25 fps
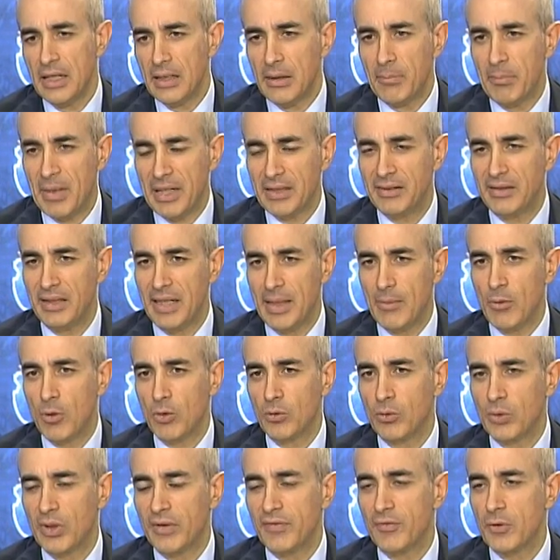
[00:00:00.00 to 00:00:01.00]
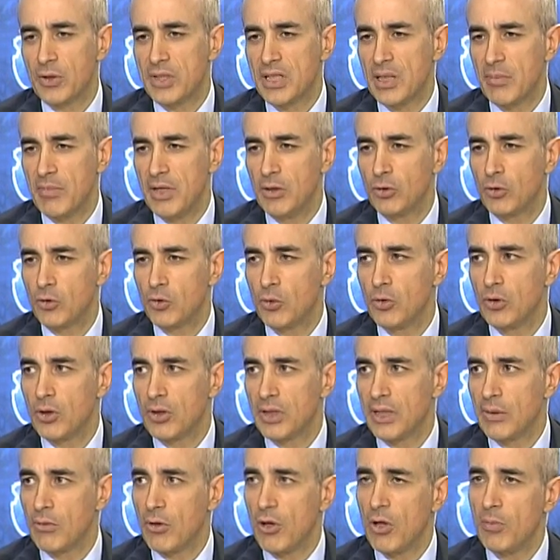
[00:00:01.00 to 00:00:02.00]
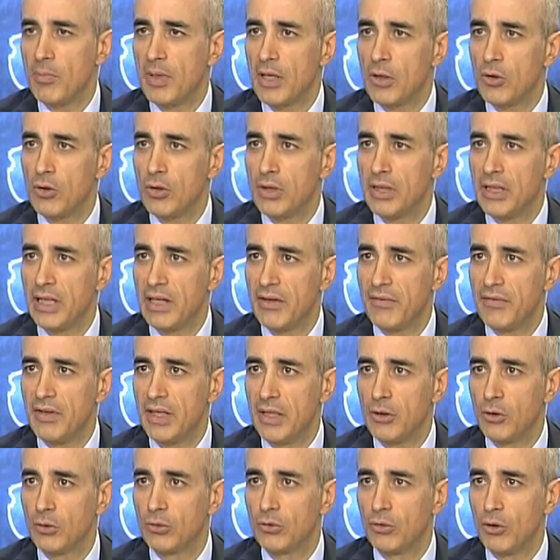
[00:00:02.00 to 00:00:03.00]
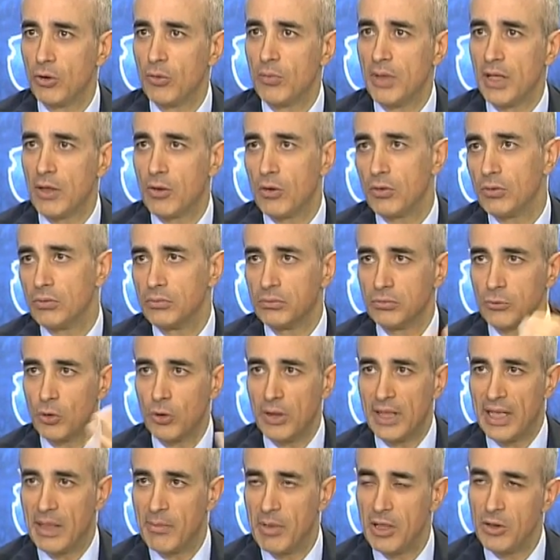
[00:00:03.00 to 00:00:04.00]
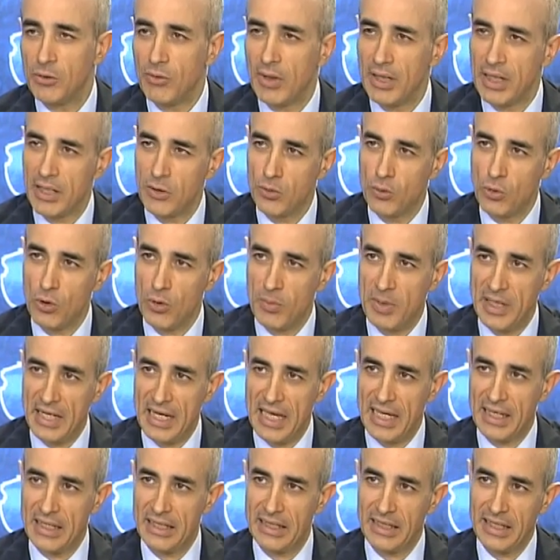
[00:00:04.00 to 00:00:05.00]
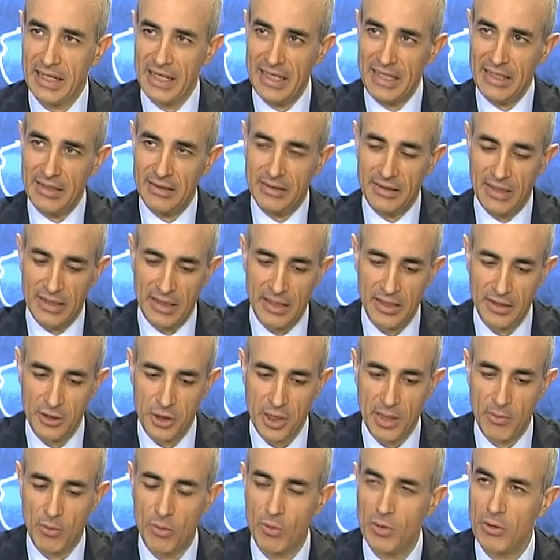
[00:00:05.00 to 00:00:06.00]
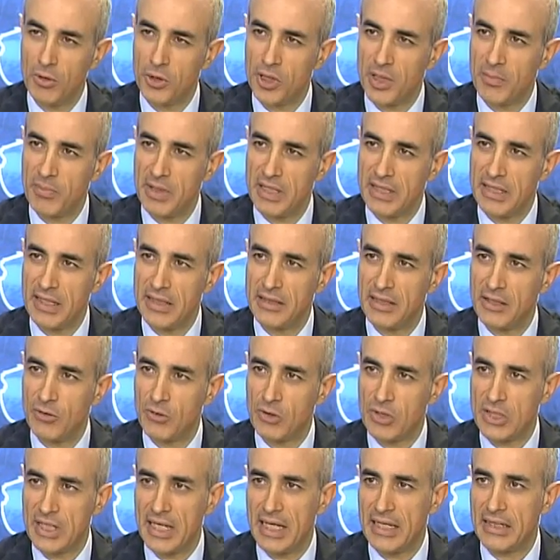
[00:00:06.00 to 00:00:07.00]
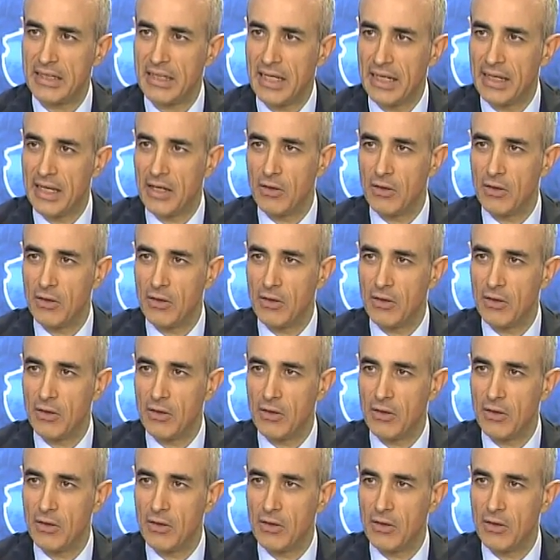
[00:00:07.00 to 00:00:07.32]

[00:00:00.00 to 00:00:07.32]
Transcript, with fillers: Partiremo con un rafforzamento sul nord Europa con la fine di ottobre, con un collegamento anche su Copenaghen che integra diciamo, quello già presente con SAS, anche